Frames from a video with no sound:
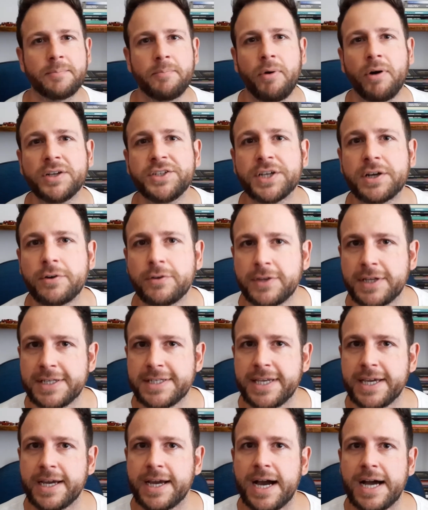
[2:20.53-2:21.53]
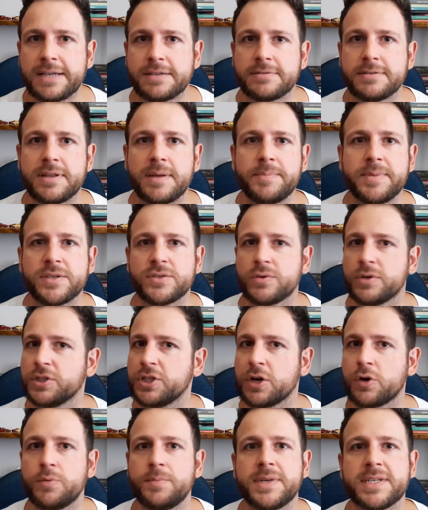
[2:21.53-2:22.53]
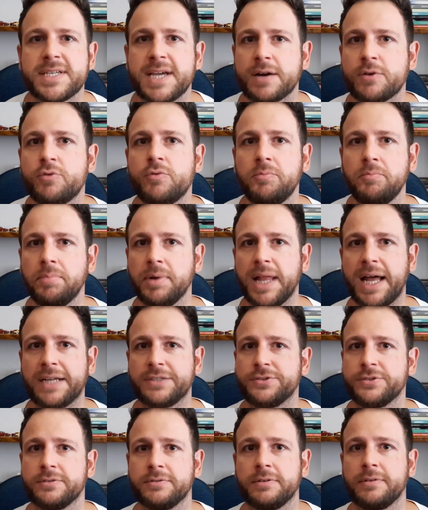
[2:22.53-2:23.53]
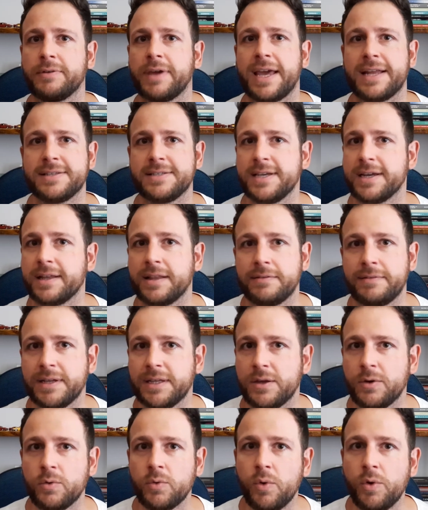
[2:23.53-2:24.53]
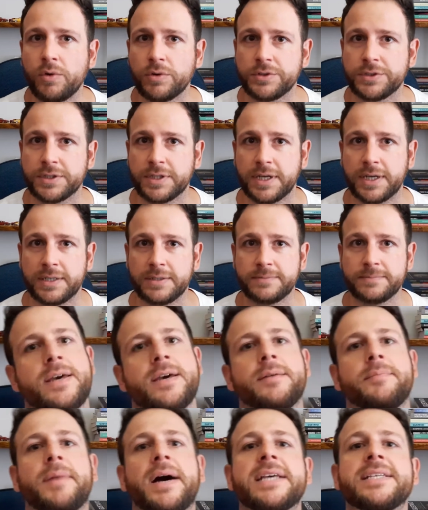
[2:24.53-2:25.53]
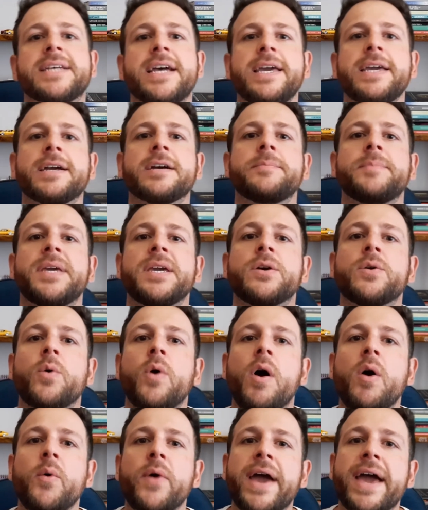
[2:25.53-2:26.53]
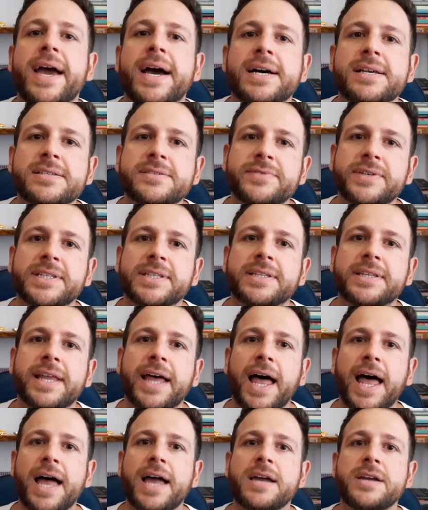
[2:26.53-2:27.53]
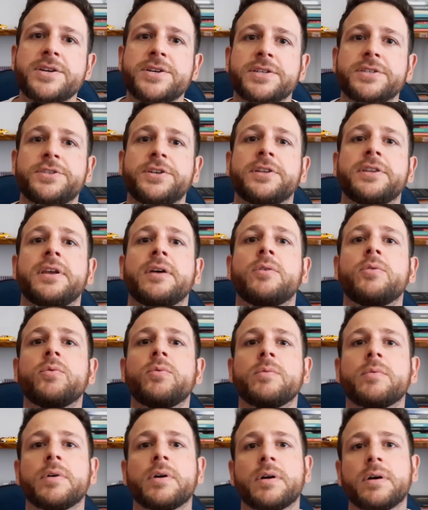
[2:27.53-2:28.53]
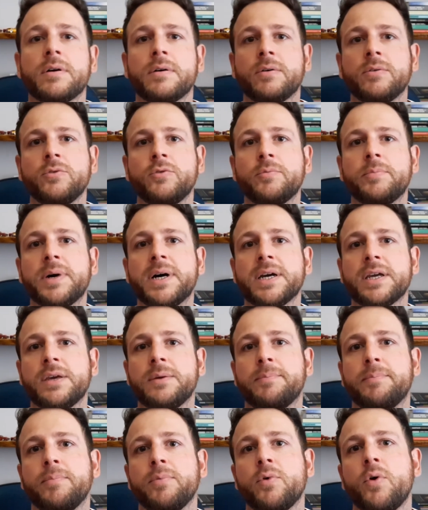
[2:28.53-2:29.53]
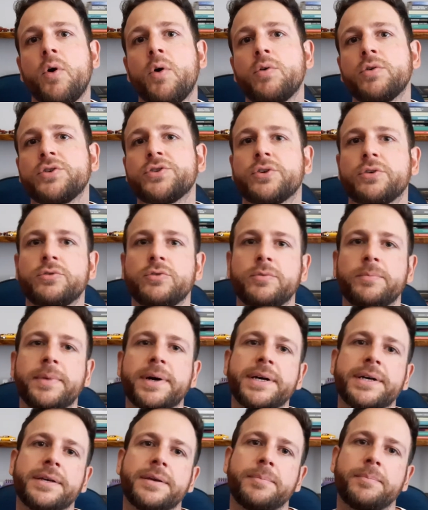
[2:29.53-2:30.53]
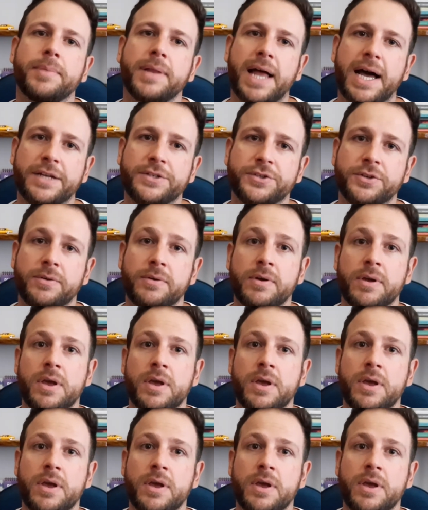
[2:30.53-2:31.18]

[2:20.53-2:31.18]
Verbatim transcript: Pode acontecer casos da pessoa já começar com um Platinum, não quer dizer que ela vai ter o Gold, tá? Mas aí, Gambim, qual é as vantagens de ter o Nubank Gold ou Nubank Platinum?